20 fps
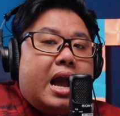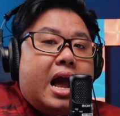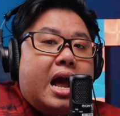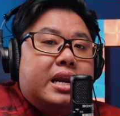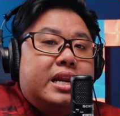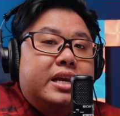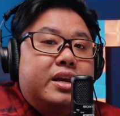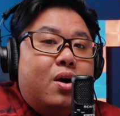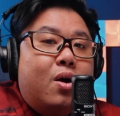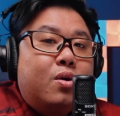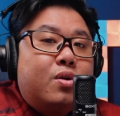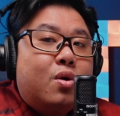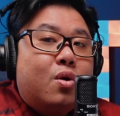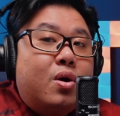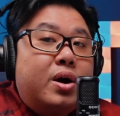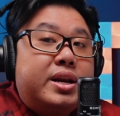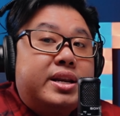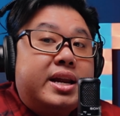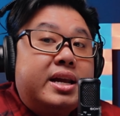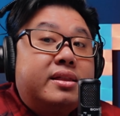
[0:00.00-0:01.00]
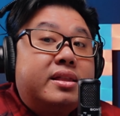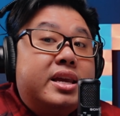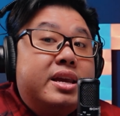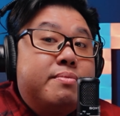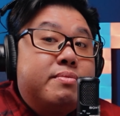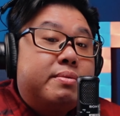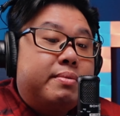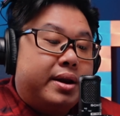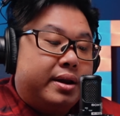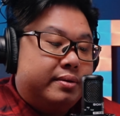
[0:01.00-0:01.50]
Cardioid nó có hình trái
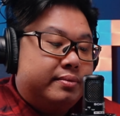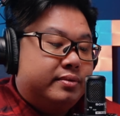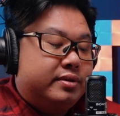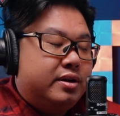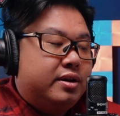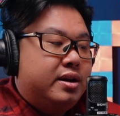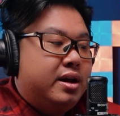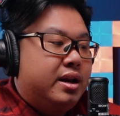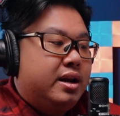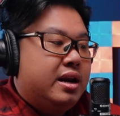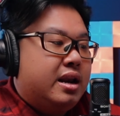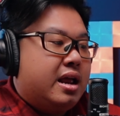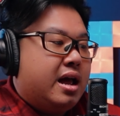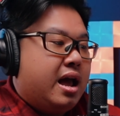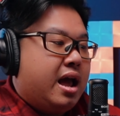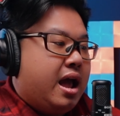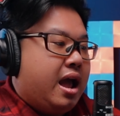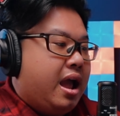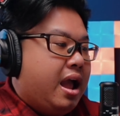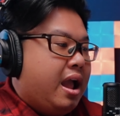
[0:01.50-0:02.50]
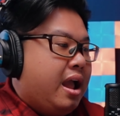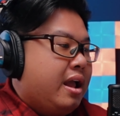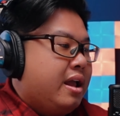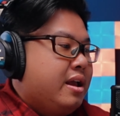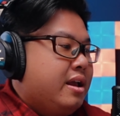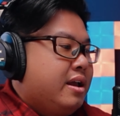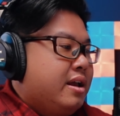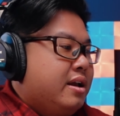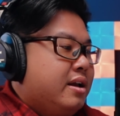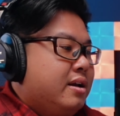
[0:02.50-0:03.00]
tim các bạn cho nên là
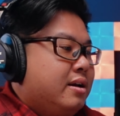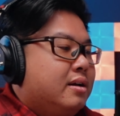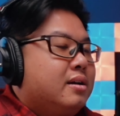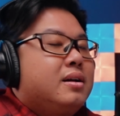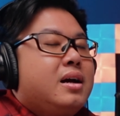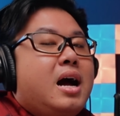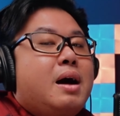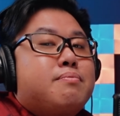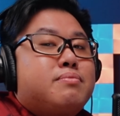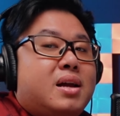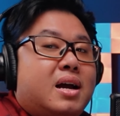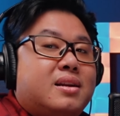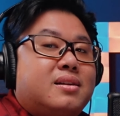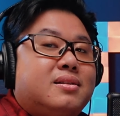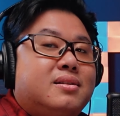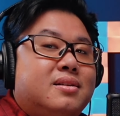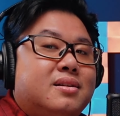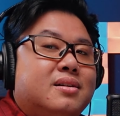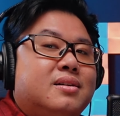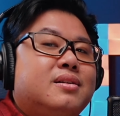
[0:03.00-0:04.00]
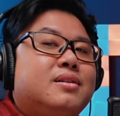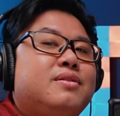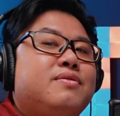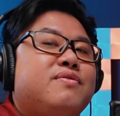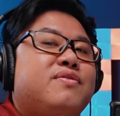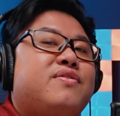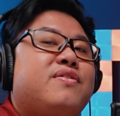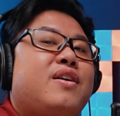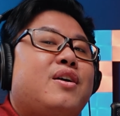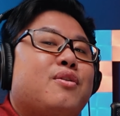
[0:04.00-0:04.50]
âm thanh
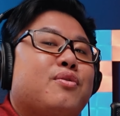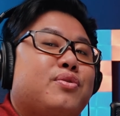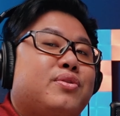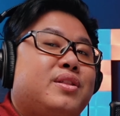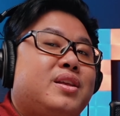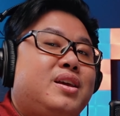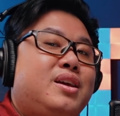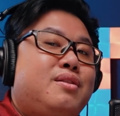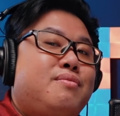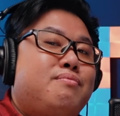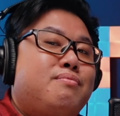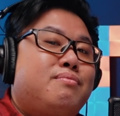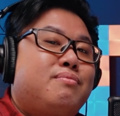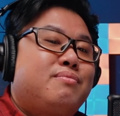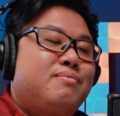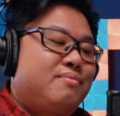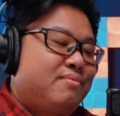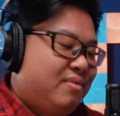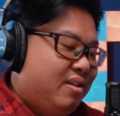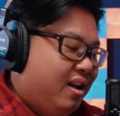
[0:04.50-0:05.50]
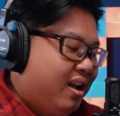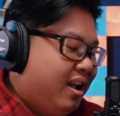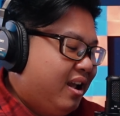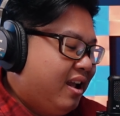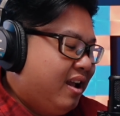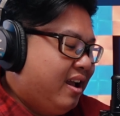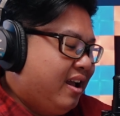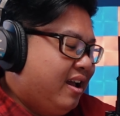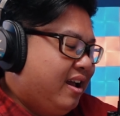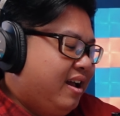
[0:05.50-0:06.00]
hướng vào tim
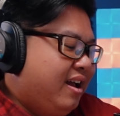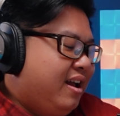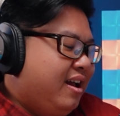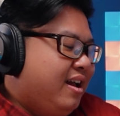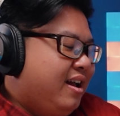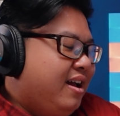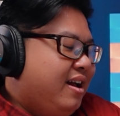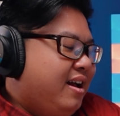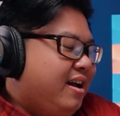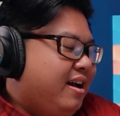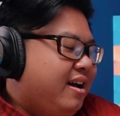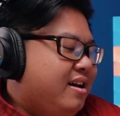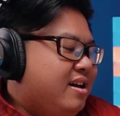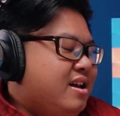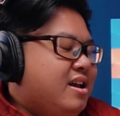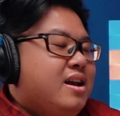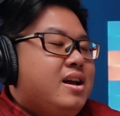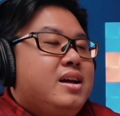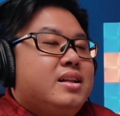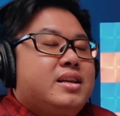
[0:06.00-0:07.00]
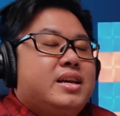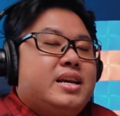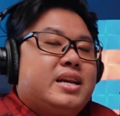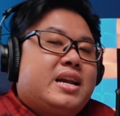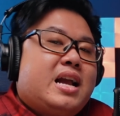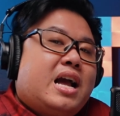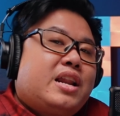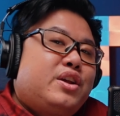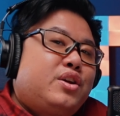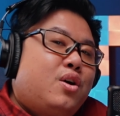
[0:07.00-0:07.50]
à
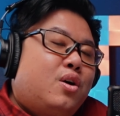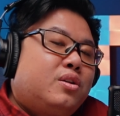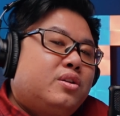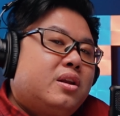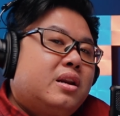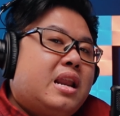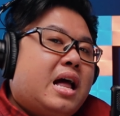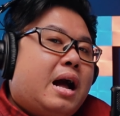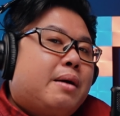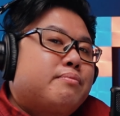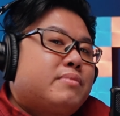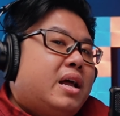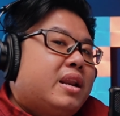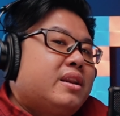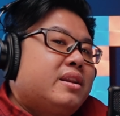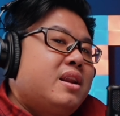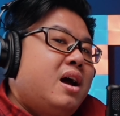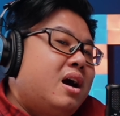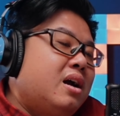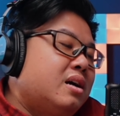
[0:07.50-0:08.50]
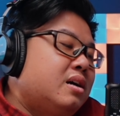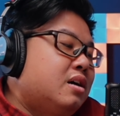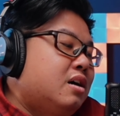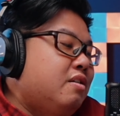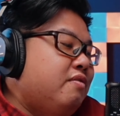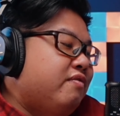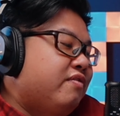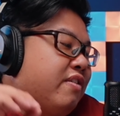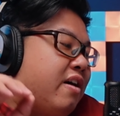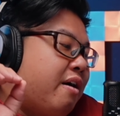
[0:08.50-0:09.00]
thì Cardioid tức là âm thanh đơn
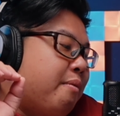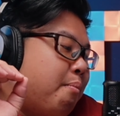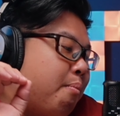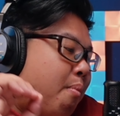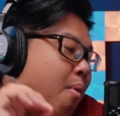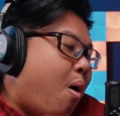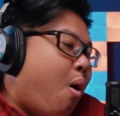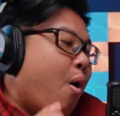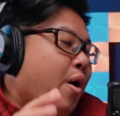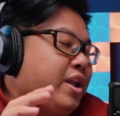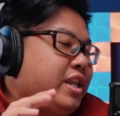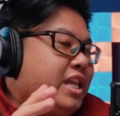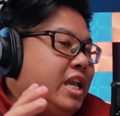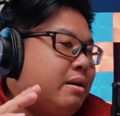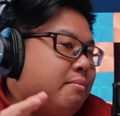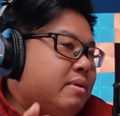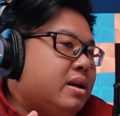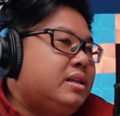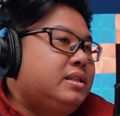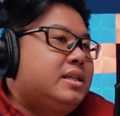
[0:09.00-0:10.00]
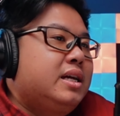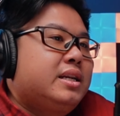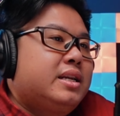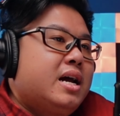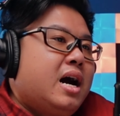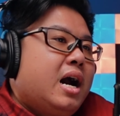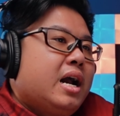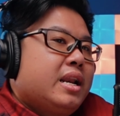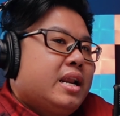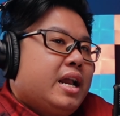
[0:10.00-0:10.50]
hướng và mọi chiếc mic
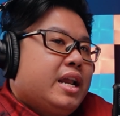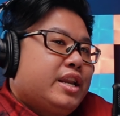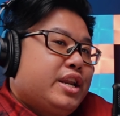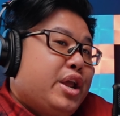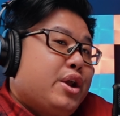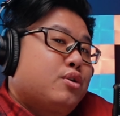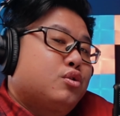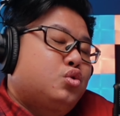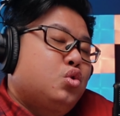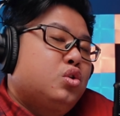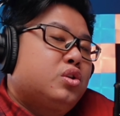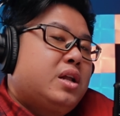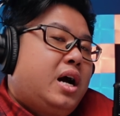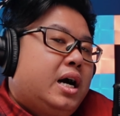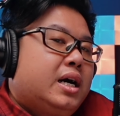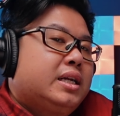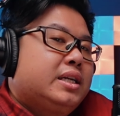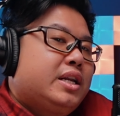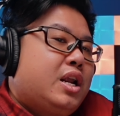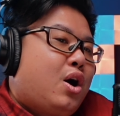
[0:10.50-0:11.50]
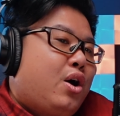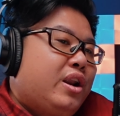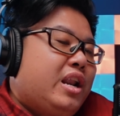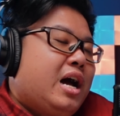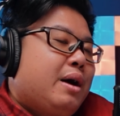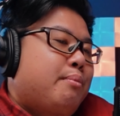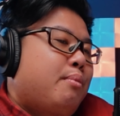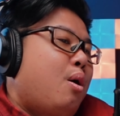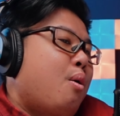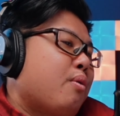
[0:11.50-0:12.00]
trên đời này đều xuất thân nó
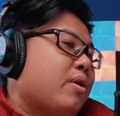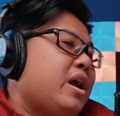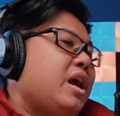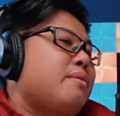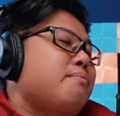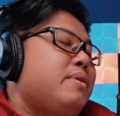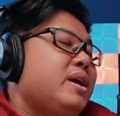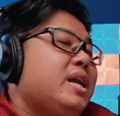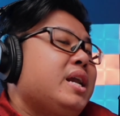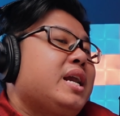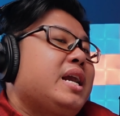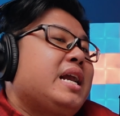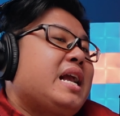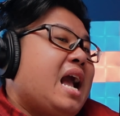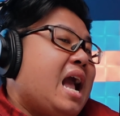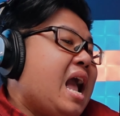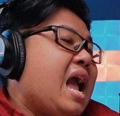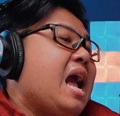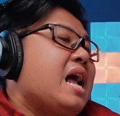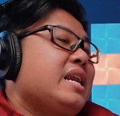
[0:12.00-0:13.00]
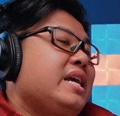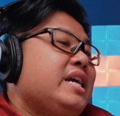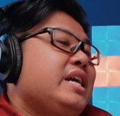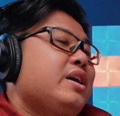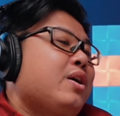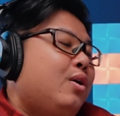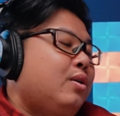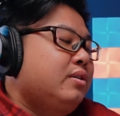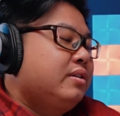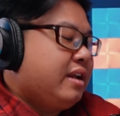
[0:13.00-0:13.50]
là một cái mic
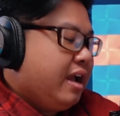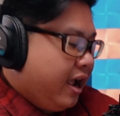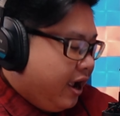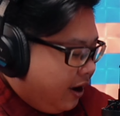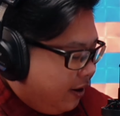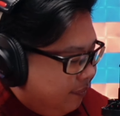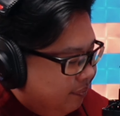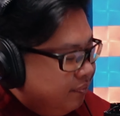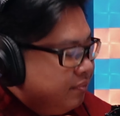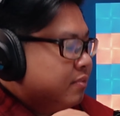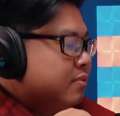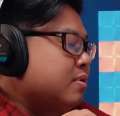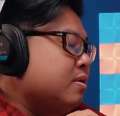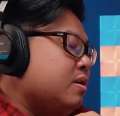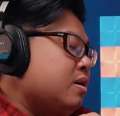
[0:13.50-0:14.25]
Cardioid cả